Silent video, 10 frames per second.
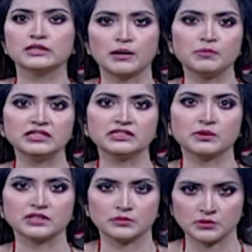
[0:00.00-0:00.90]
তাবলিক
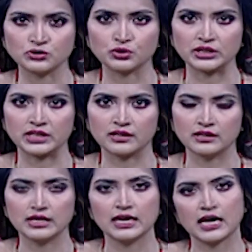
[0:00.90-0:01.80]
জামাতের বিদ্রোহীরা
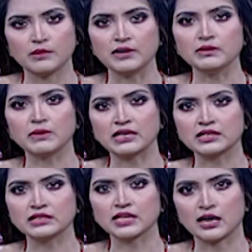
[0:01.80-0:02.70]
আবার
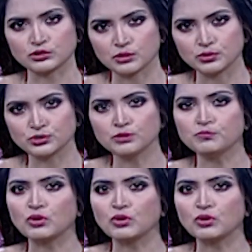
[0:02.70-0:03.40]
মার্কাজ আওতাভুক্ত